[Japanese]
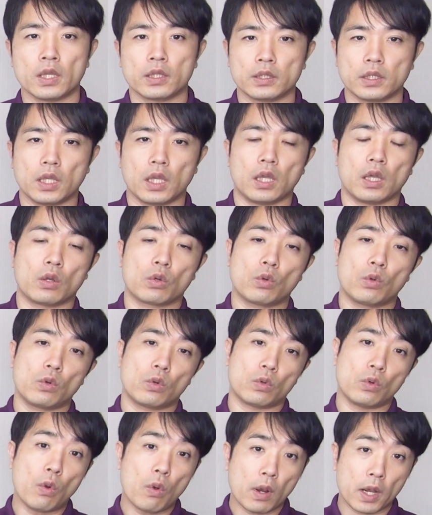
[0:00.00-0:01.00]
でこの
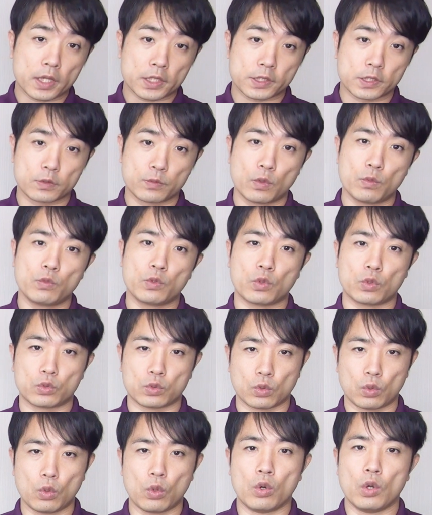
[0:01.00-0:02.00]
脳がしぼむこ
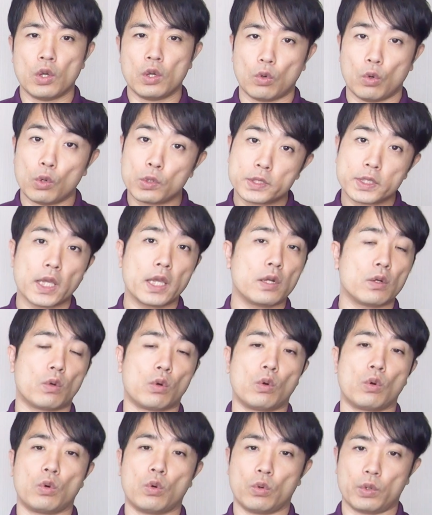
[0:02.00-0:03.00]
とを抑える
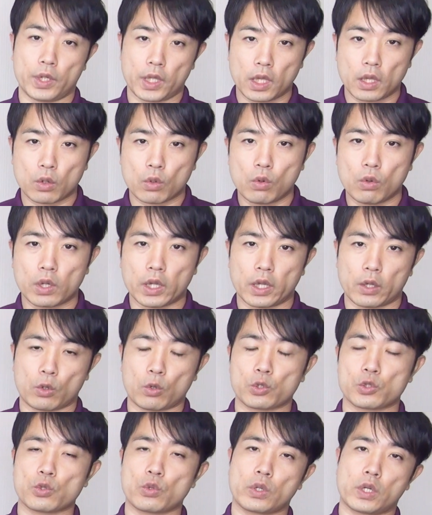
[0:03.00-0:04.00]
方法をね、今回
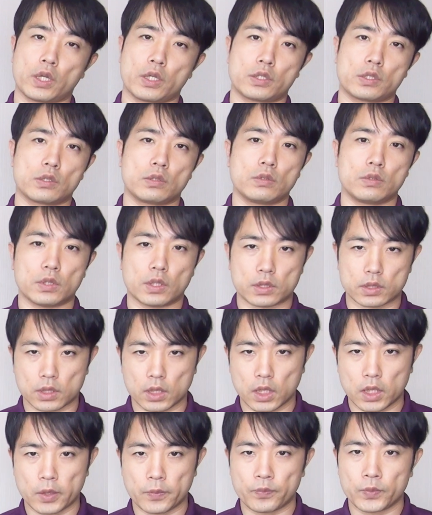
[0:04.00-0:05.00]
ご紹介するんです
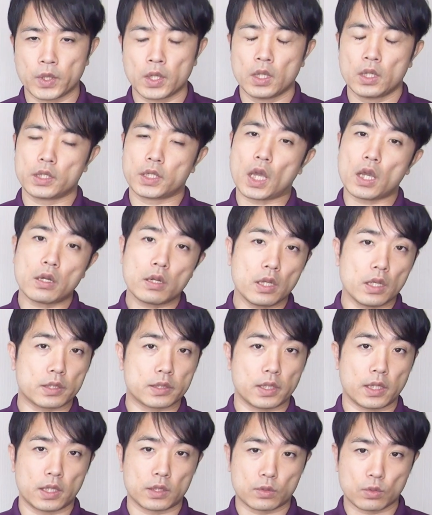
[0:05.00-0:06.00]
が、逆にで
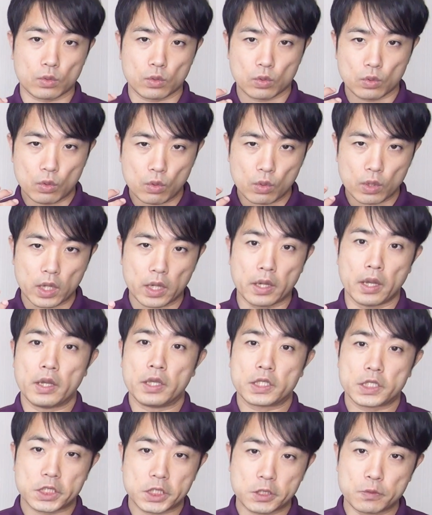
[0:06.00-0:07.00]
すね、その脳が
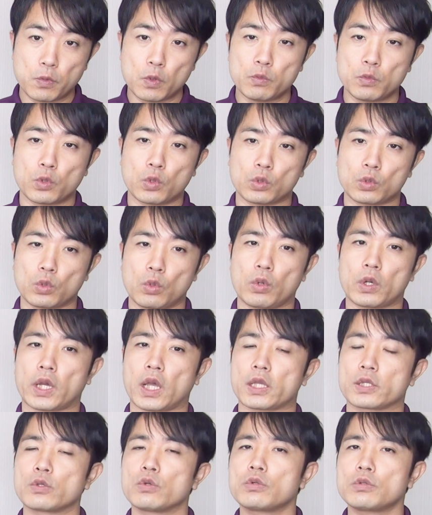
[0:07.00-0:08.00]
しぼむことを
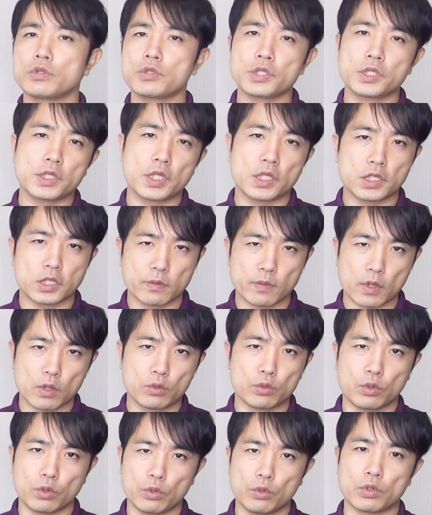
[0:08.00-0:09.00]
加速してしま
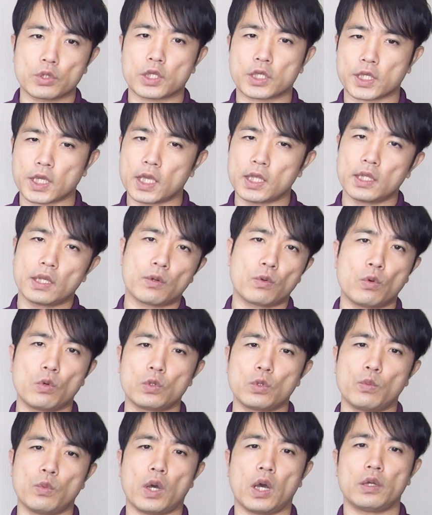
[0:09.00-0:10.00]
うという危険な行
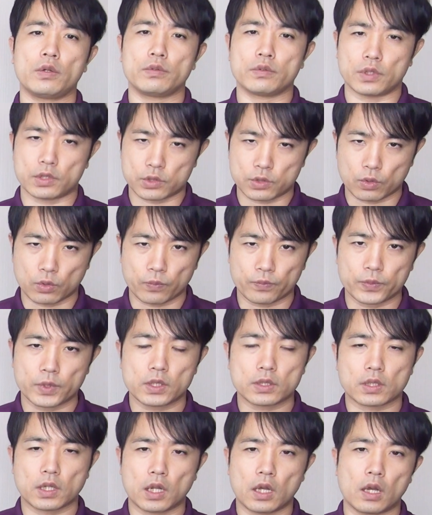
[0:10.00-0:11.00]
動もあるんですよ。で
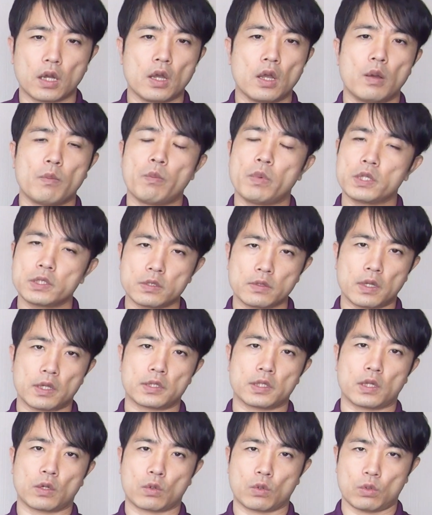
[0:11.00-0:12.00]
すからまずはで
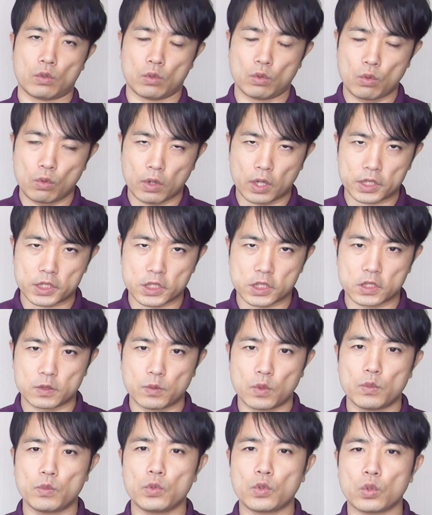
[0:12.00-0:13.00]
すね、この脳がし
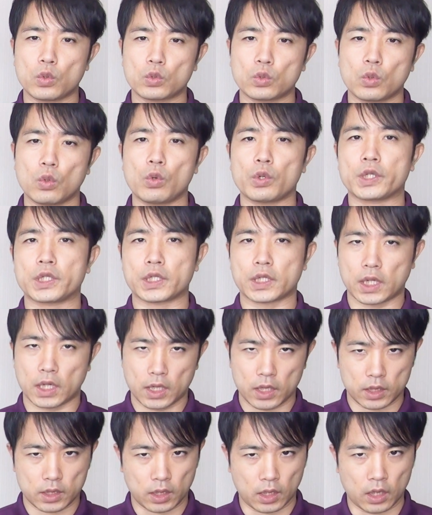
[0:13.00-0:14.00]
ぼむことを
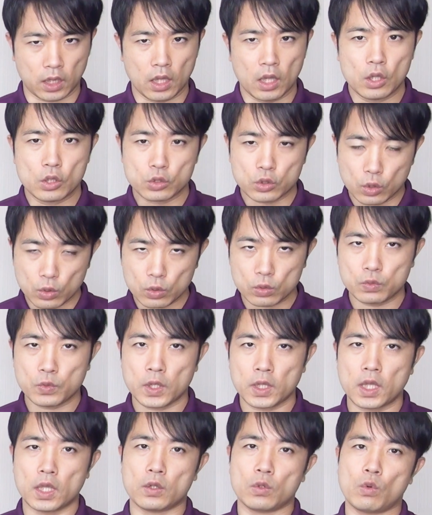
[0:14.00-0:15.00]
控えて、その
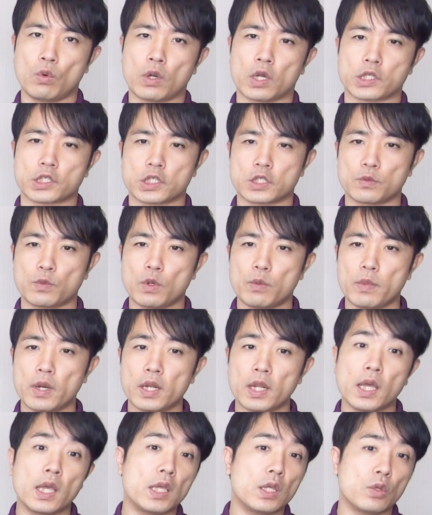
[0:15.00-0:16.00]
上で脳がしぼま
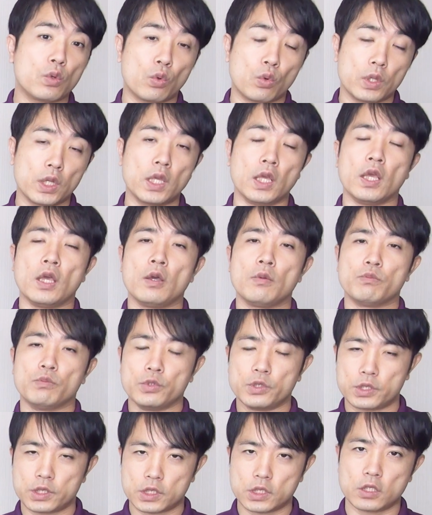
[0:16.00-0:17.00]
ないように
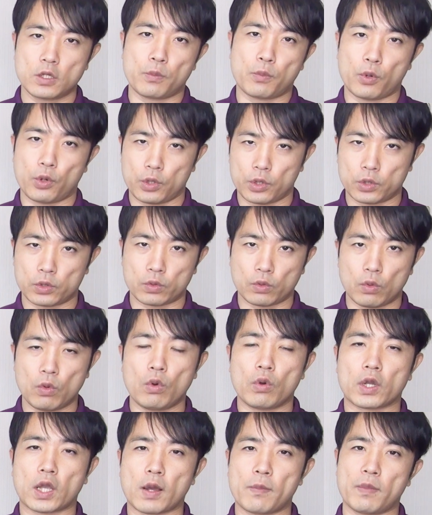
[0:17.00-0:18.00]
6つのポイント
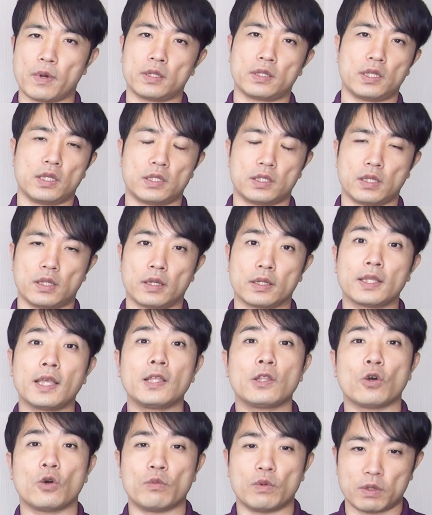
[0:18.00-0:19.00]
を頑張っていただきたい
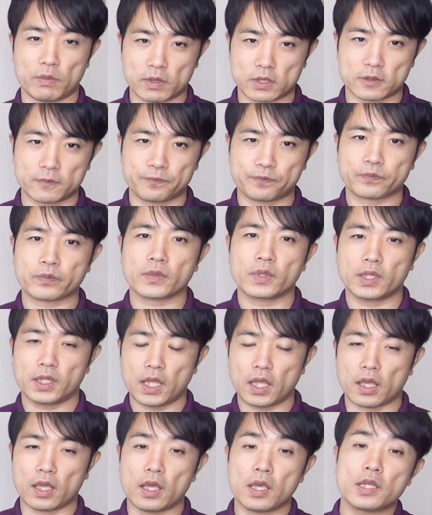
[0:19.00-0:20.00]
と思います。
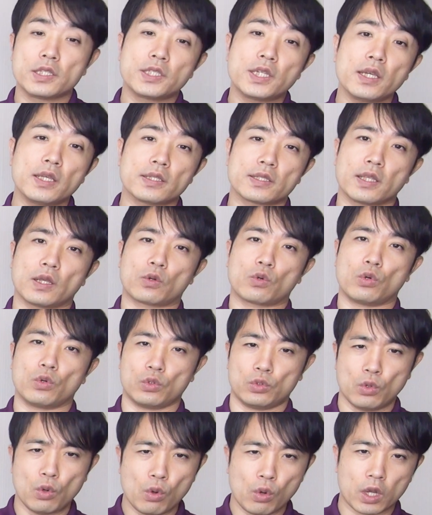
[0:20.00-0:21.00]
でじゃあですね、こ
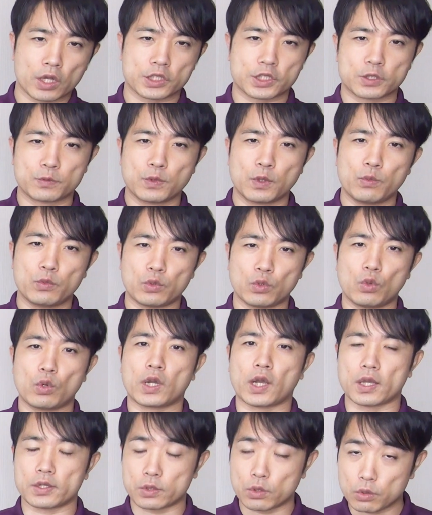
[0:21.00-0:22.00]
の脳がしぼむのを
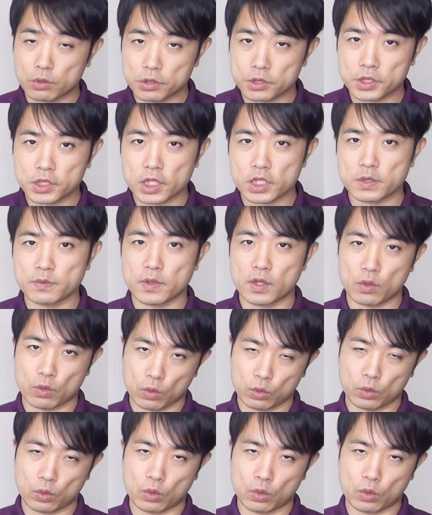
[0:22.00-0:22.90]
加速してしまうこ